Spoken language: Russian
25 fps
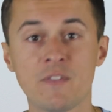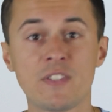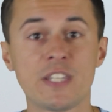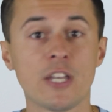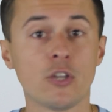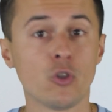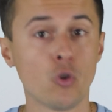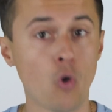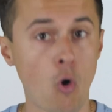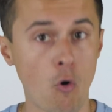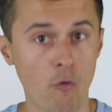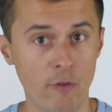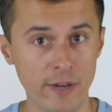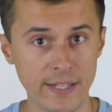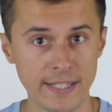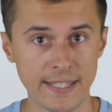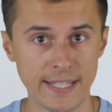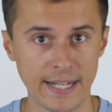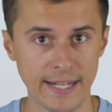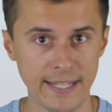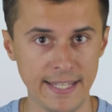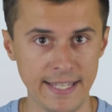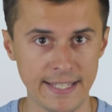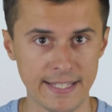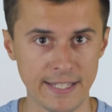все новые
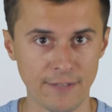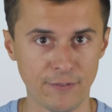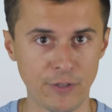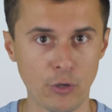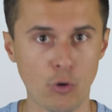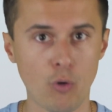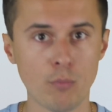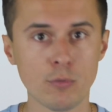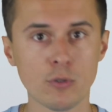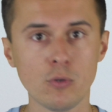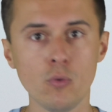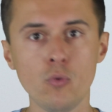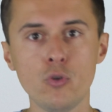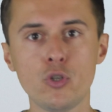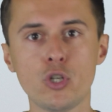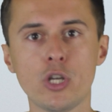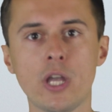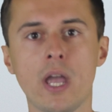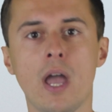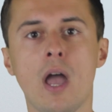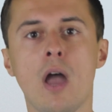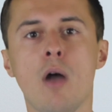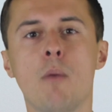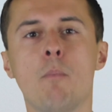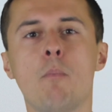страницы в таком
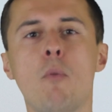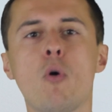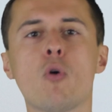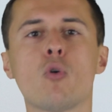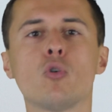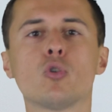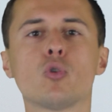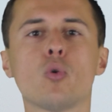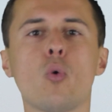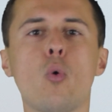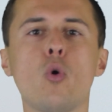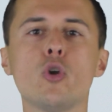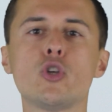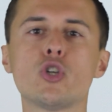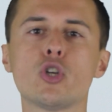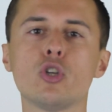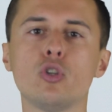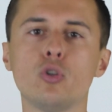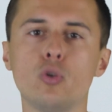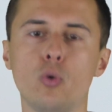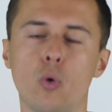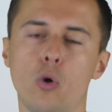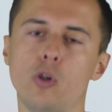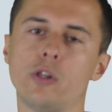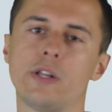случае могут
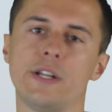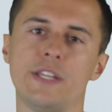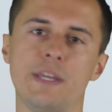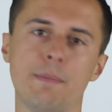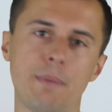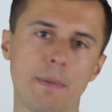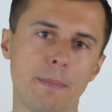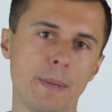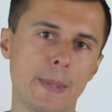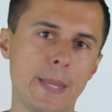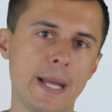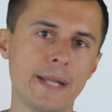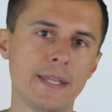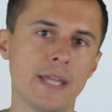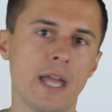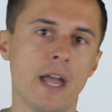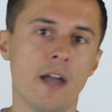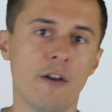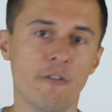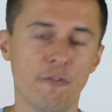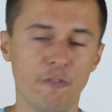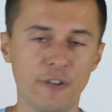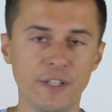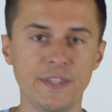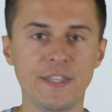очень долго не попадать
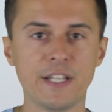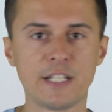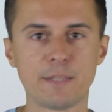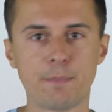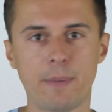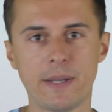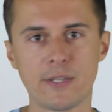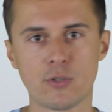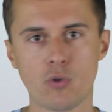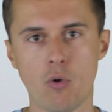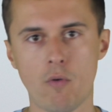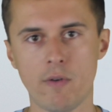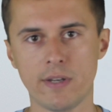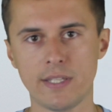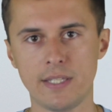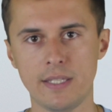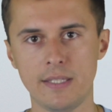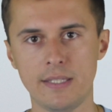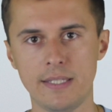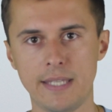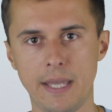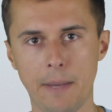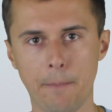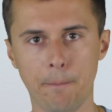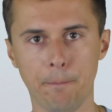в индекс поисковых
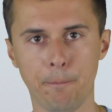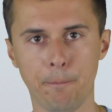систем.